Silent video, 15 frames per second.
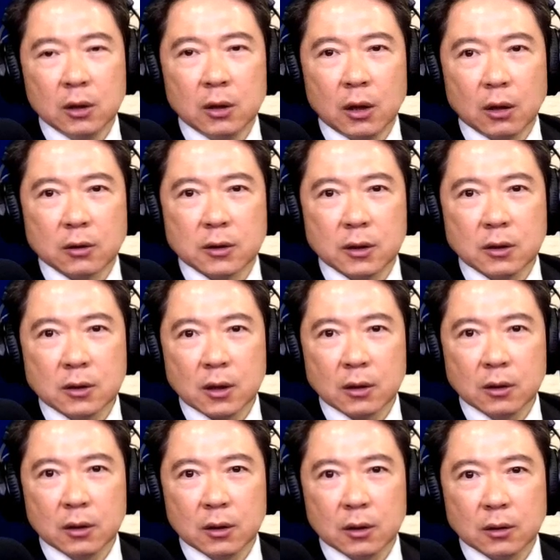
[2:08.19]
好，形
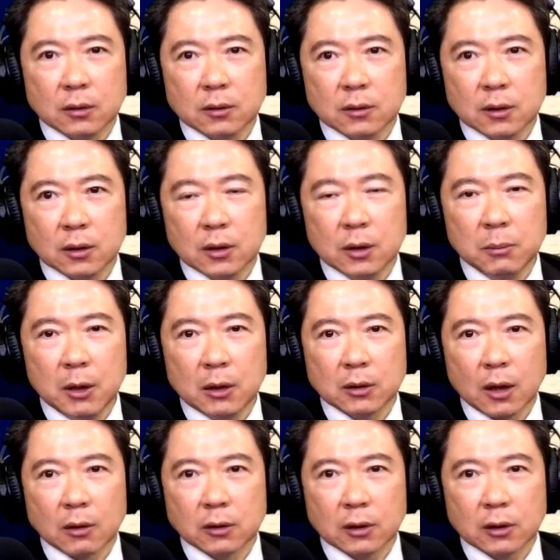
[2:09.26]
成了这个一面倒